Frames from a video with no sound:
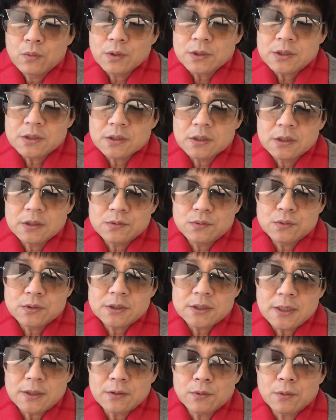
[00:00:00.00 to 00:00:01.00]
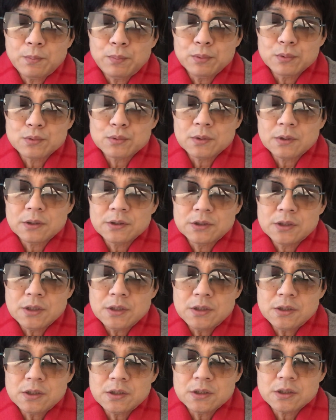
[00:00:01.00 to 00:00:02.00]
国际格局、战略布局和
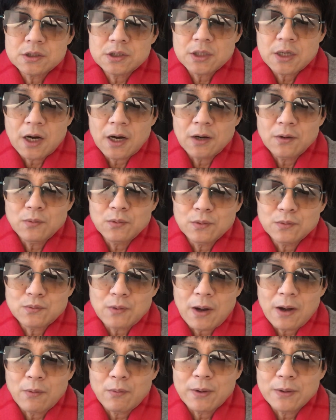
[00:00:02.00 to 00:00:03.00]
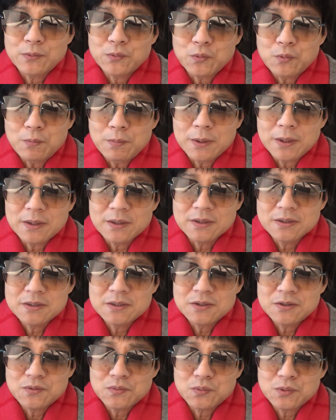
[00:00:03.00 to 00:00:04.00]
经济强弱转换，中美已
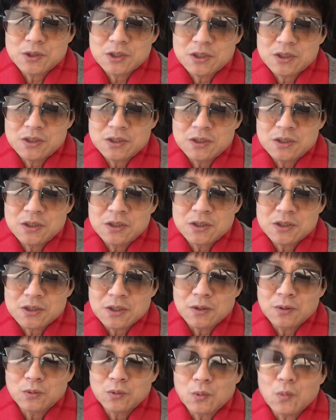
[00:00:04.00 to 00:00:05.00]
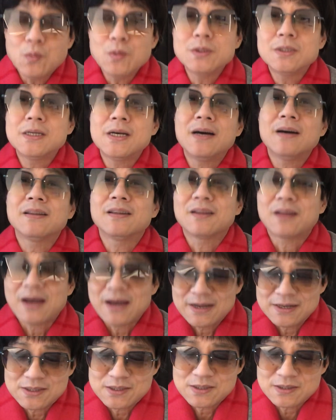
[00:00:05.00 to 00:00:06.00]
经进入西升东降的
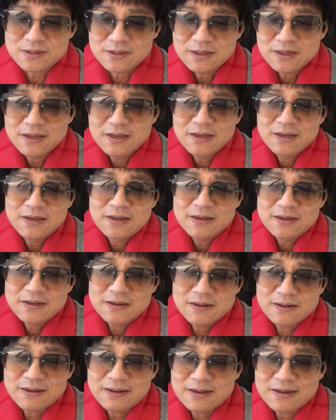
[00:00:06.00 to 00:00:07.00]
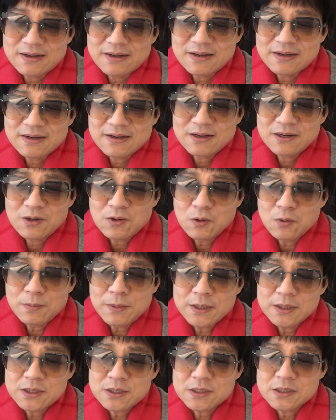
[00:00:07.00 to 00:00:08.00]
态势，是吧？后
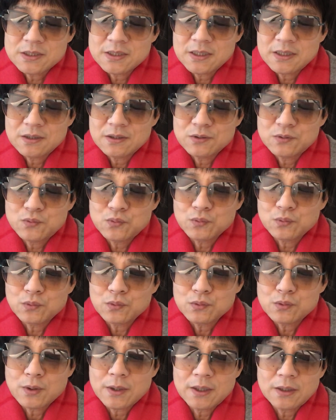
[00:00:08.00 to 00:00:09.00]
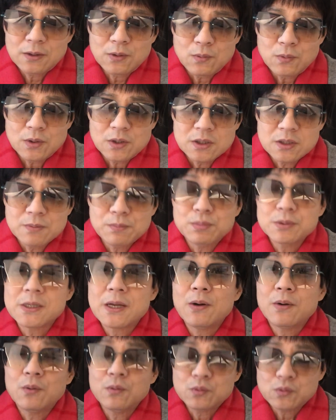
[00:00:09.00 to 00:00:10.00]
面时间和主动权都已经不
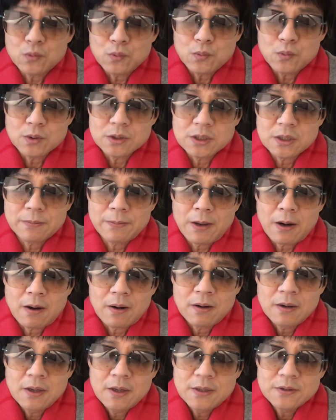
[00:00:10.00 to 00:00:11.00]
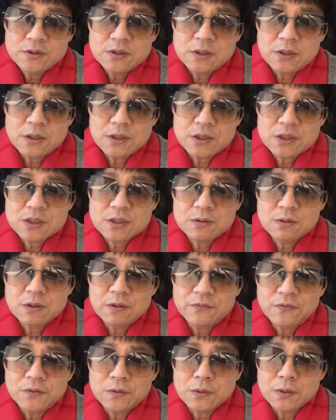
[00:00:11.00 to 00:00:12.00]
在中国这边。今年十
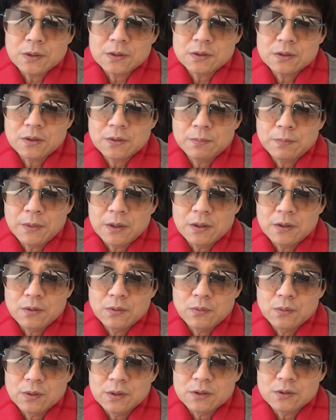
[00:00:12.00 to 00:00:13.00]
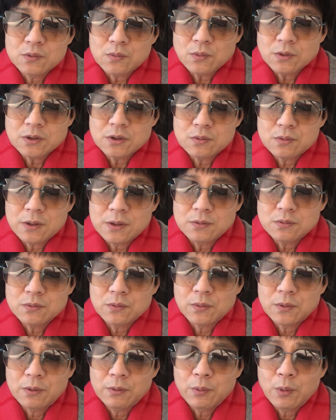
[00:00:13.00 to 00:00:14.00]
月份的这个美国的中期选举，
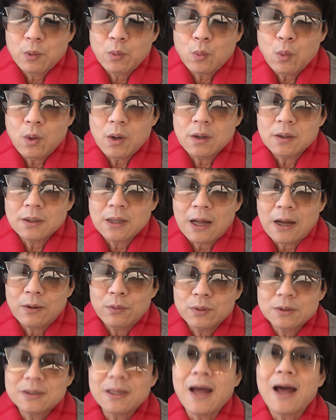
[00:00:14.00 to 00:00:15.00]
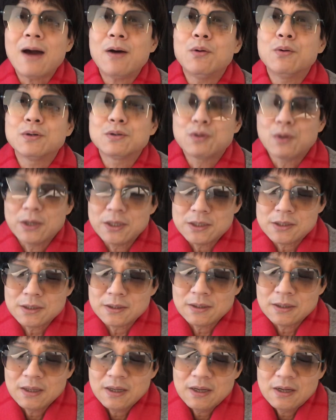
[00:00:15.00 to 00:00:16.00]
我认为共和党会大获全
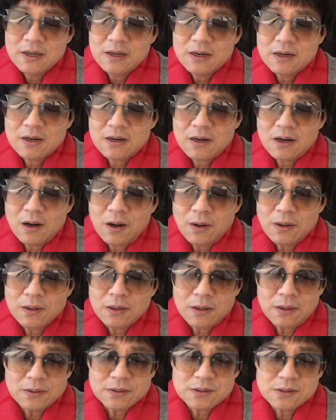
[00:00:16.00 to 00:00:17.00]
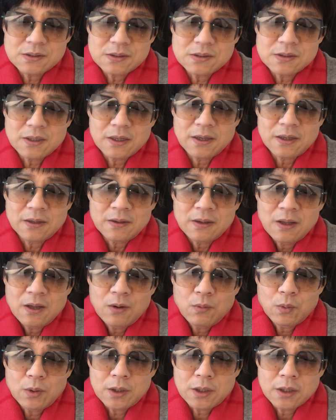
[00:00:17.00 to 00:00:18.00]
胜。而二零二四年，
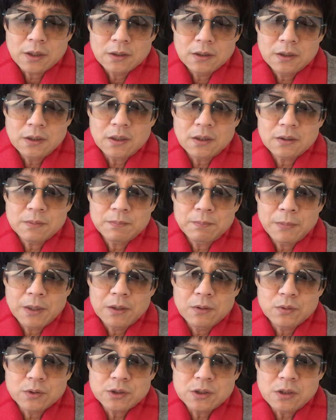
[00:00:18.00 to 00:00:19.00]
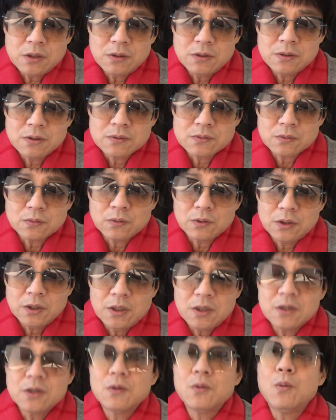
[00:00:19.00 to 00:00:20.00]
我肯定美国新一任总统
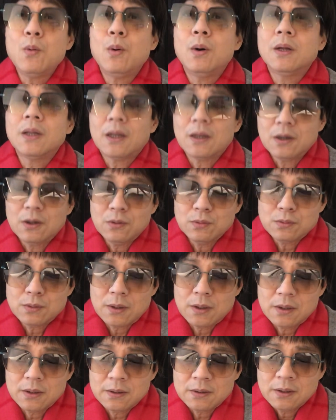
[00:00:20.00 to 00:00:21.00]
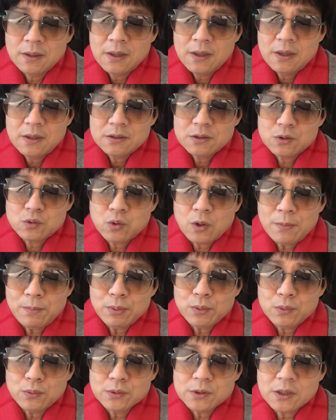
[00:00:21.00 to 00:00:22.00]
一定是共和党的候选人，是川
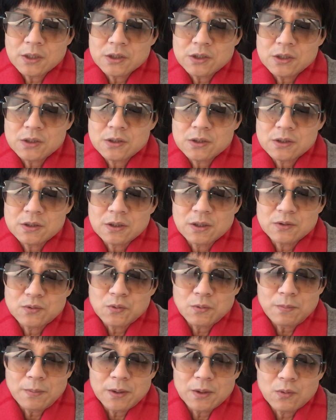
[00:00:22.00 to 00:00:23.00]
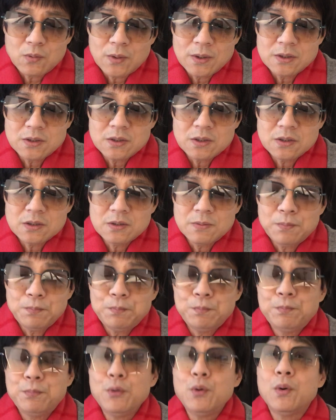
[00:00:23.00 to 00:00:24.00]
普路线的继承者。中美关系已经
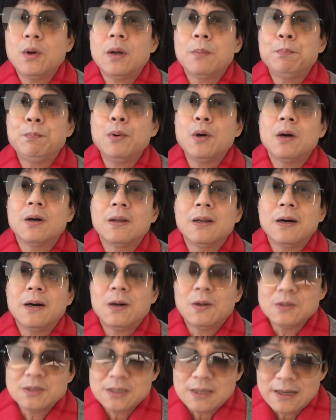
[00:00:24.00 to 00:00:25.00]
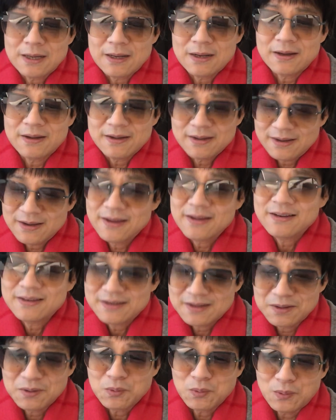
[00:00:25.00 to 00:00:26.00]
不会不可能好起来了。哎，
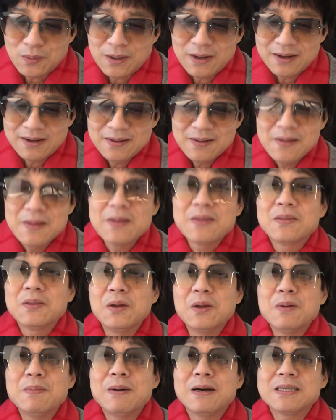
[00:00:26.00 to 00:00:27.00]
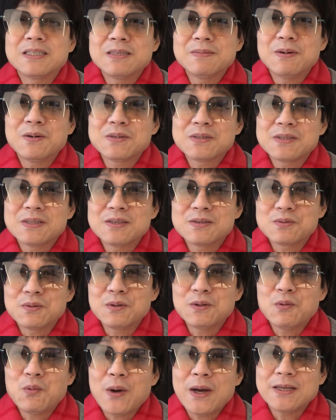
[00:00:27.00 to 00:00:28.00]
听懂啊？等于把西包子的所
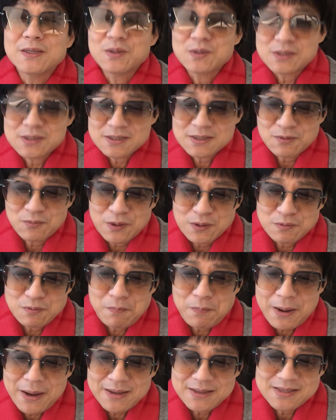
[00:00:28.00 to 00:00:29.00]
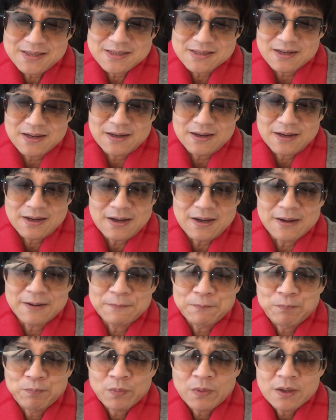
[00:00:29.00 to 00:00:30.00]
谓的外交思想完全拍死了
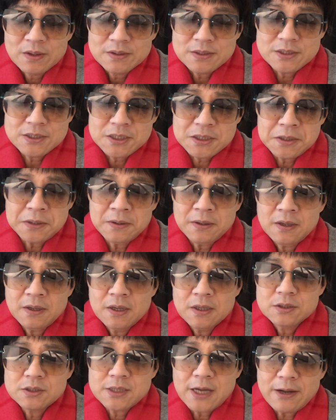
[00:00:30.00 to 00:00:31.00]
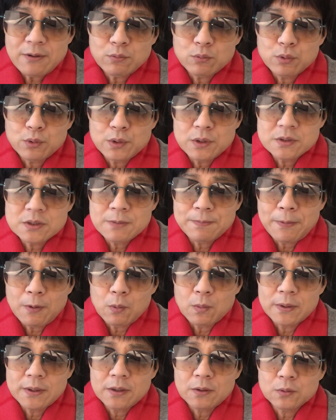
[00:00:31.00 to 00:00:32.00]
啊！第七，债务危机
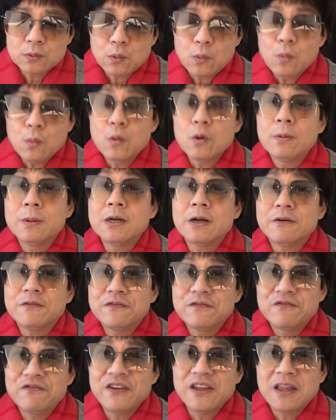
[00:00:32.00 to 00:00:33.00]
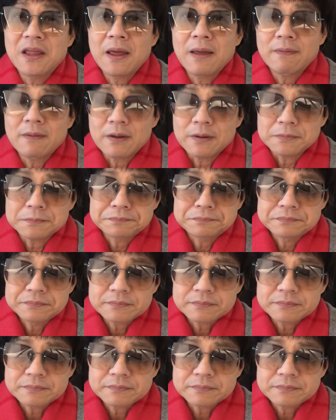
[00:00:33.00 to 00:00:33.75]
爆雷和通货膨胀飞天呐。